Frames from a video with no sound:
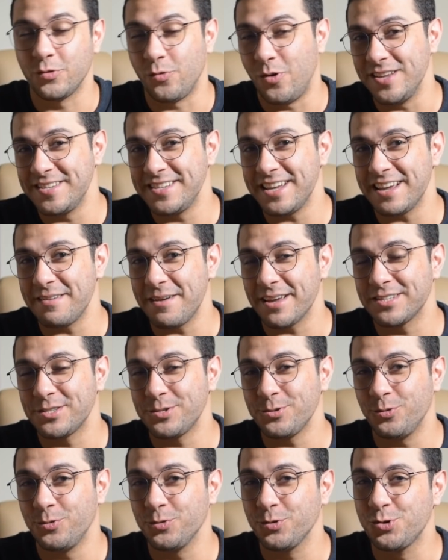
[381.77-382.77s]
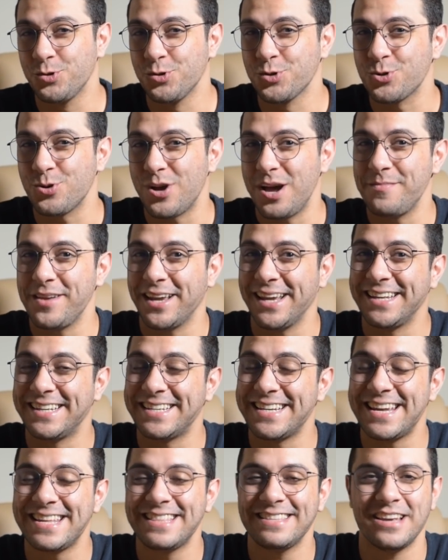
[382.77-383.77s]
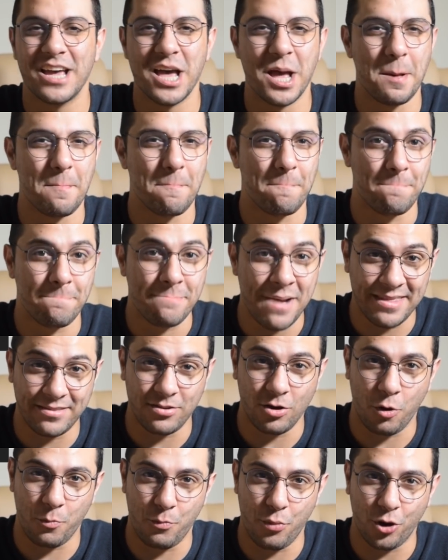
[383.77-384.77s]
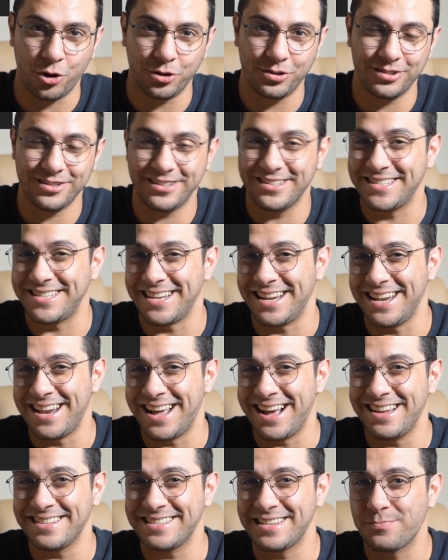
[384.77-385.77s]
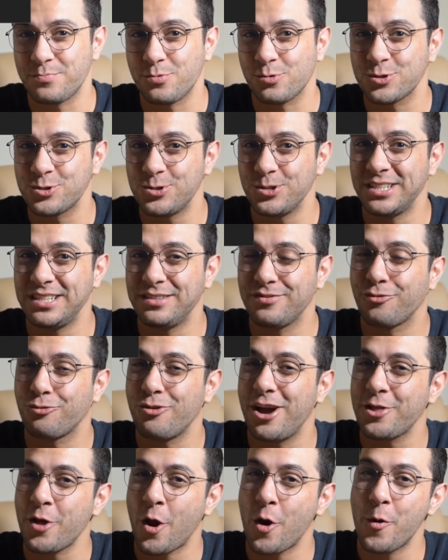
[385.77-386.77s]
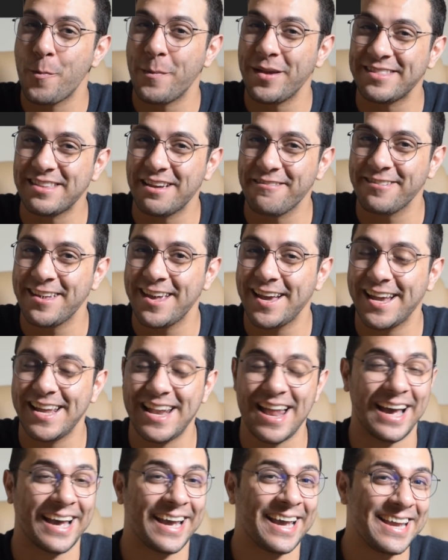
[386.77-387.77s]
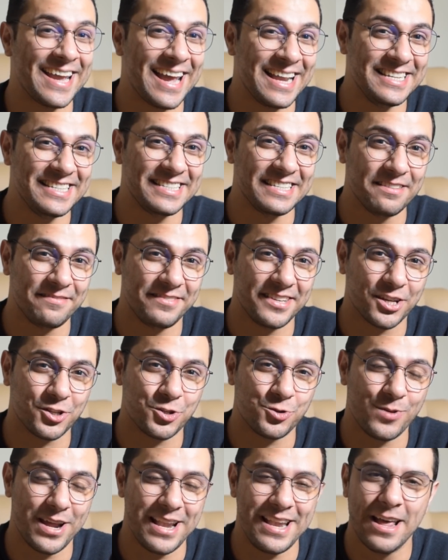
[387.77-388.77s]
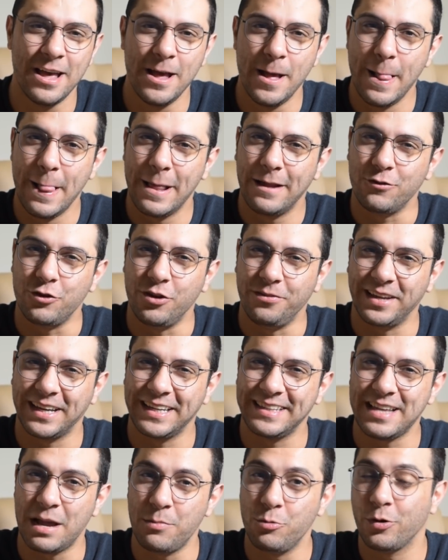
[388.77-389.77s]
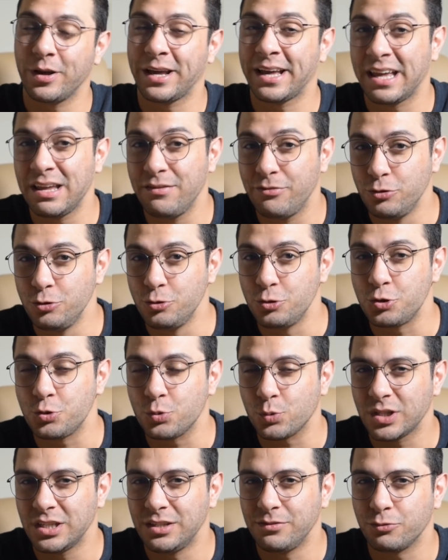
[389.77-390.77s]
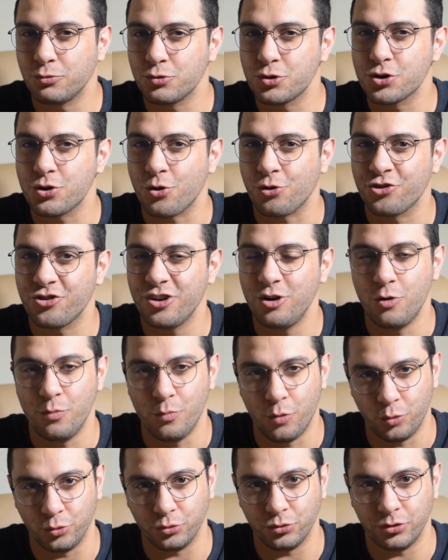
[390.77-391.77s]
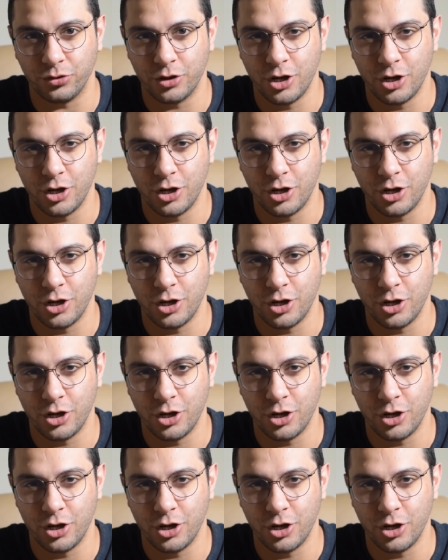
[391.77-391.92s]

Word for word: Troisième action, toujours américaine, Matterport. Celle-là, c'est pour ceux qui voient dans le métavers et la réalité virtuelle de véritables révolutions qui vont changer le monde.